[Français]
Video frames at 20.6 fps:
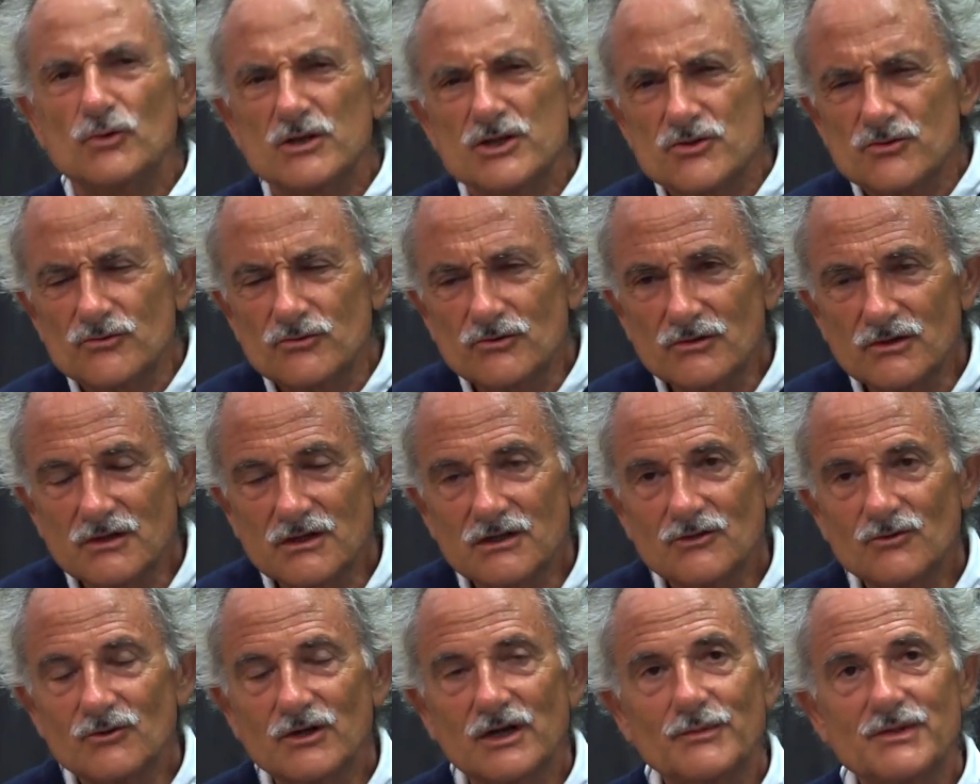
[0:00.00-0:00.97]
tous les jours,
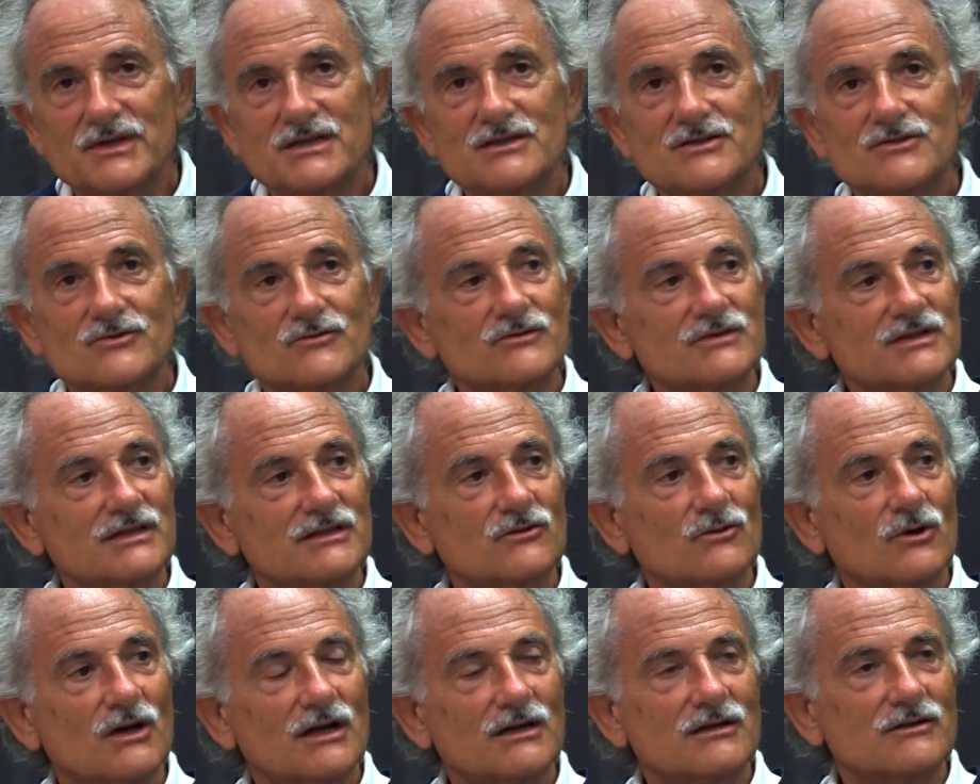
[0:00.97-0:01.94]
aux répétitions de cette
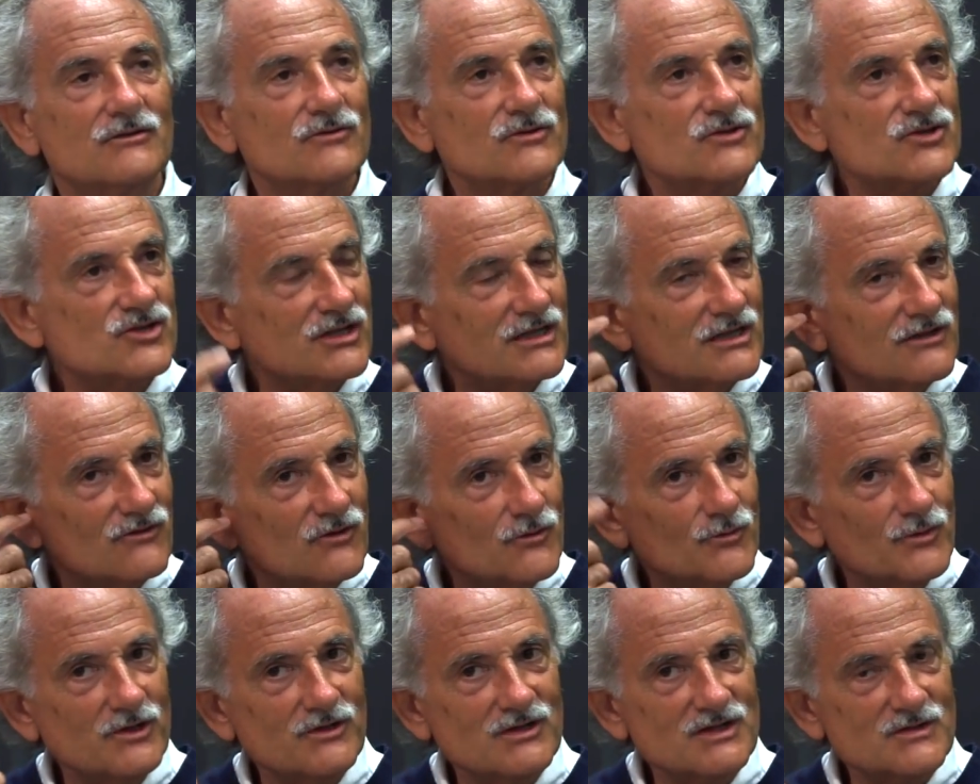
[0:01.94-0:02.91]
chorale. Donc j'ai
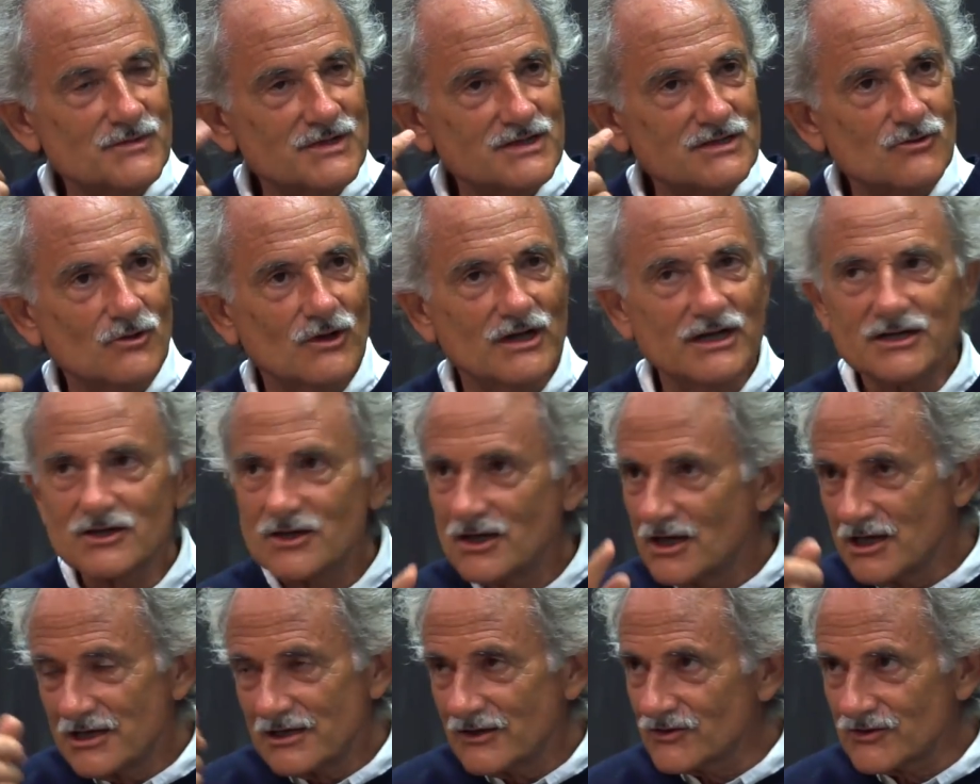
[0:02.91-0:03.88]
développé une espèce d'oreille.
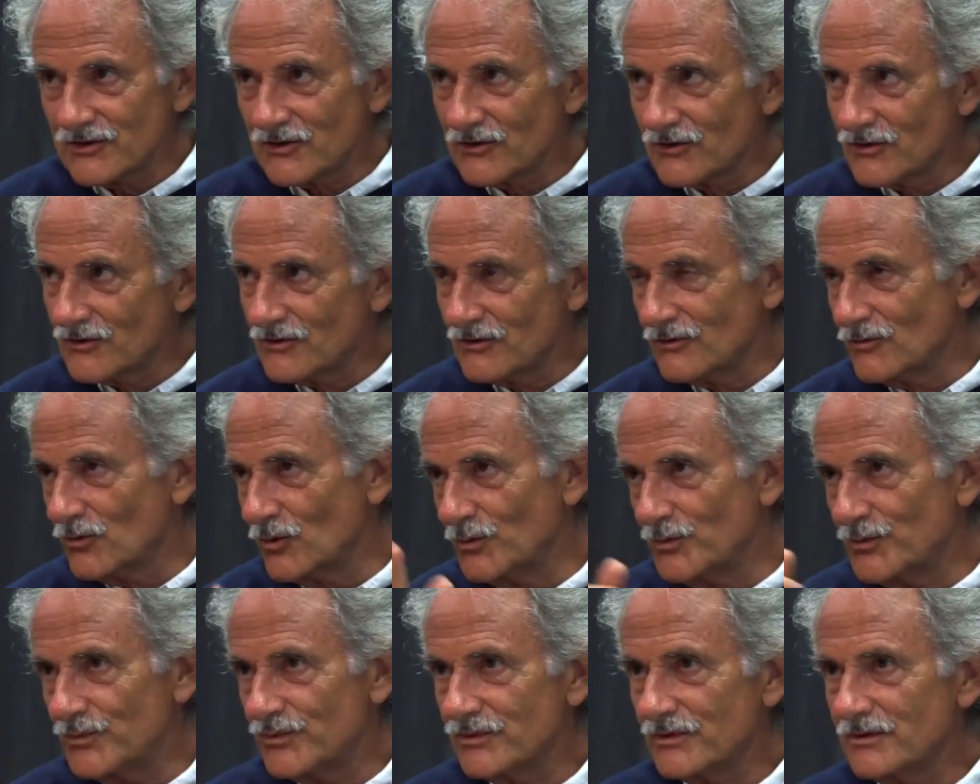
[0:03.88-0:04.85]
Dans un
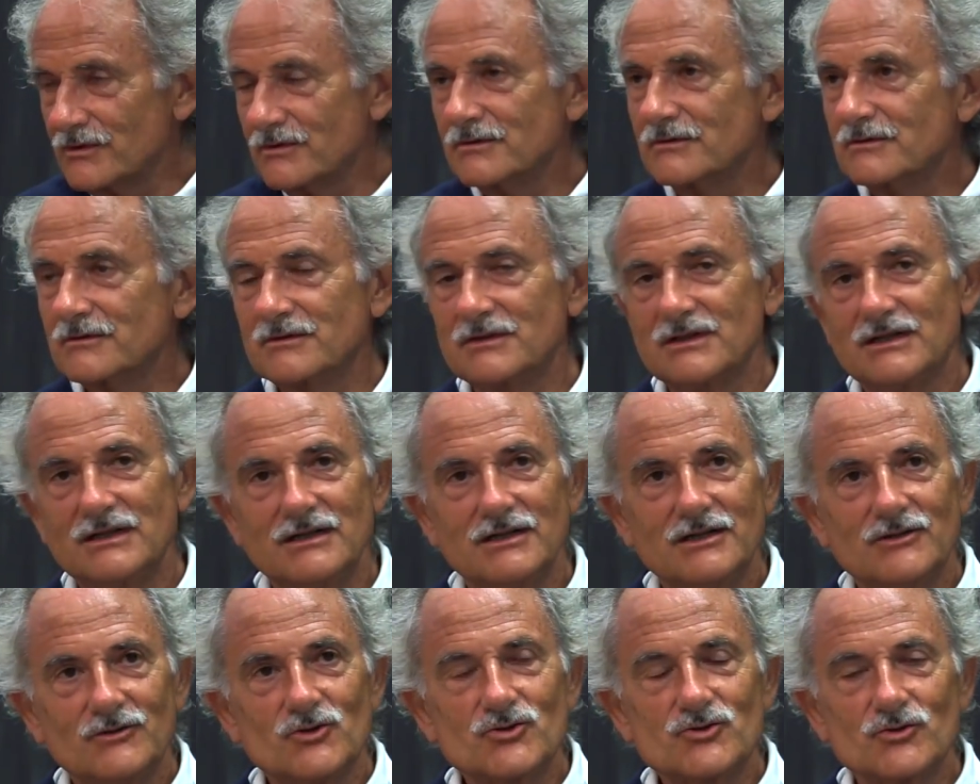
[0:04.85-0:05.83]
groupe euh,
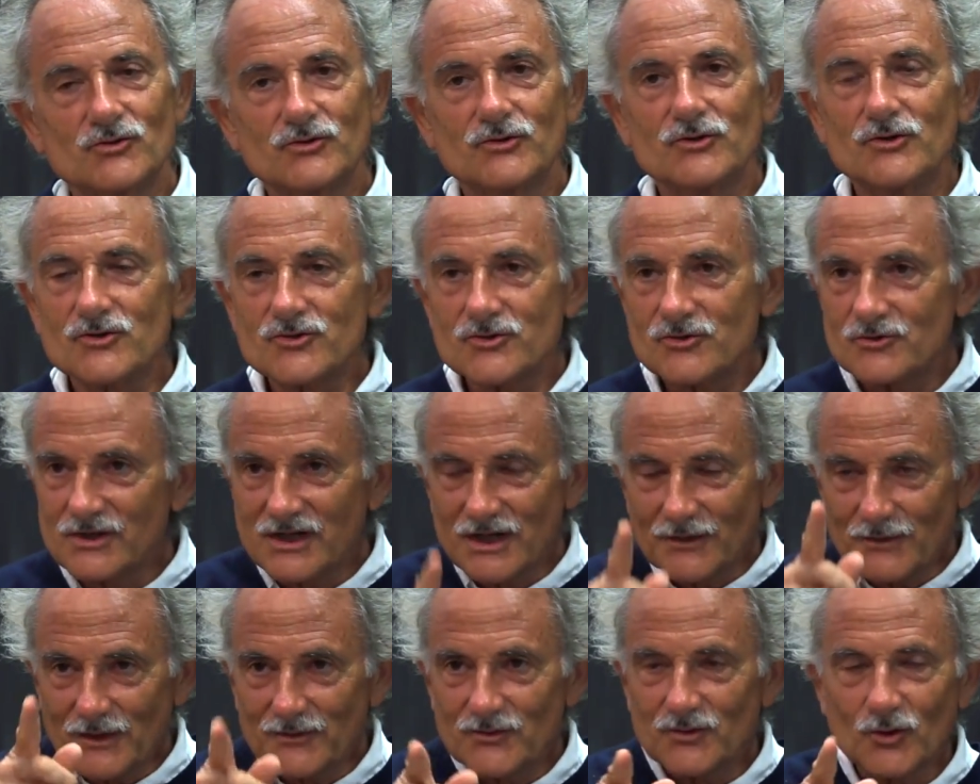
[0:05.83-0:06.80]
de chanteurs, je suis
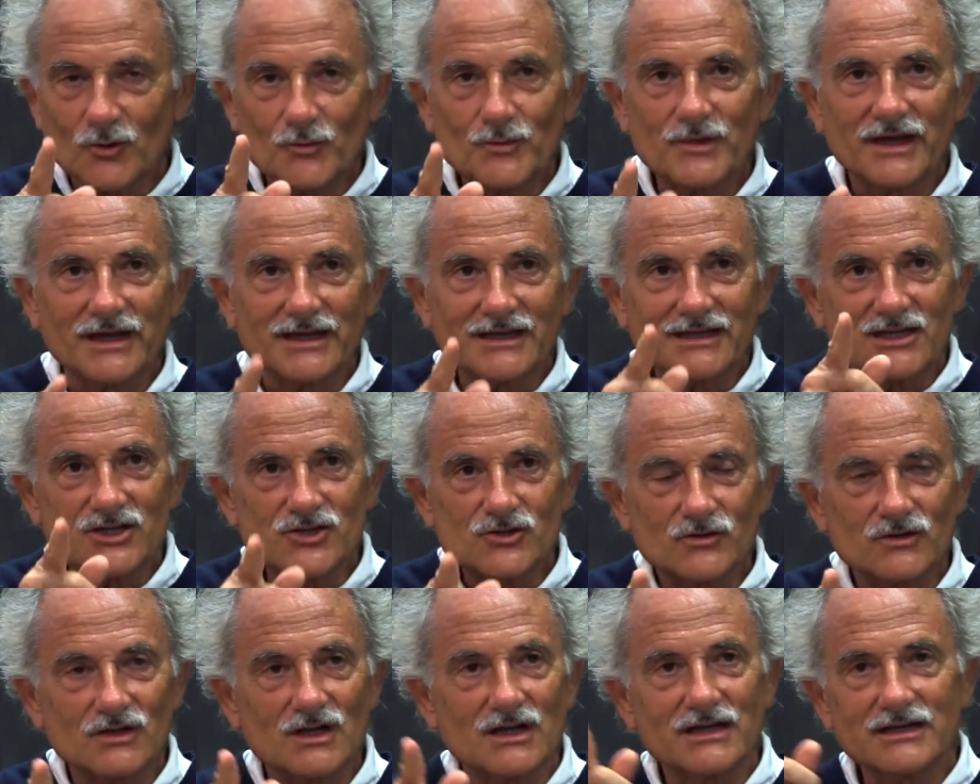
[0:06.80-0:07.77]
capable de repérer qui
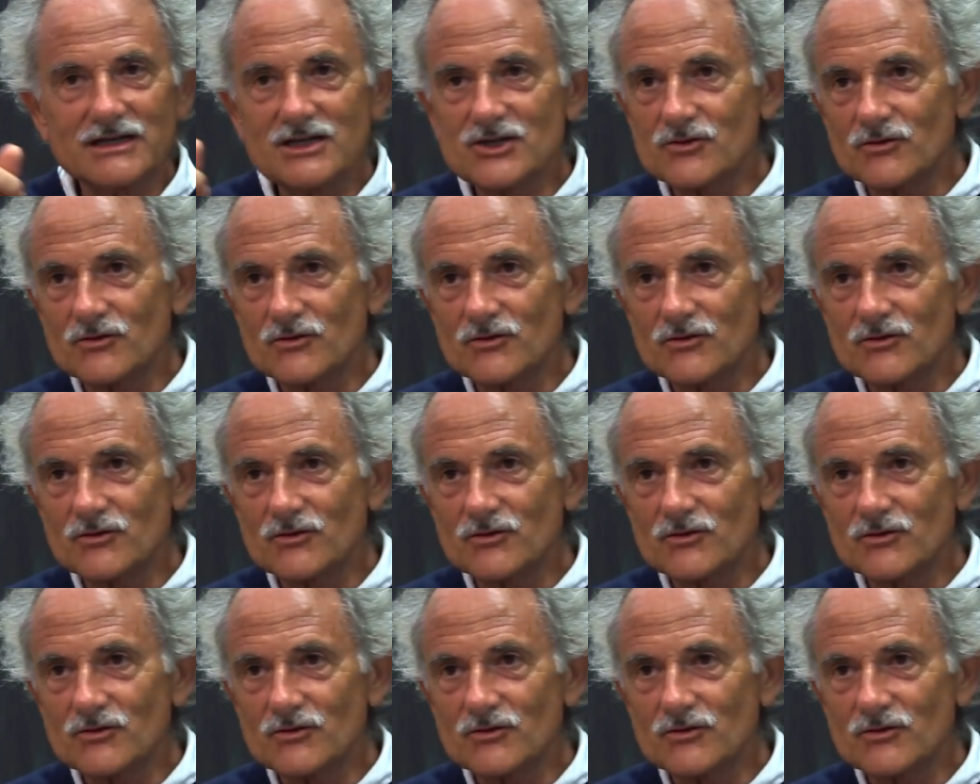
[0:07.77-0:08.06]
chante là, qui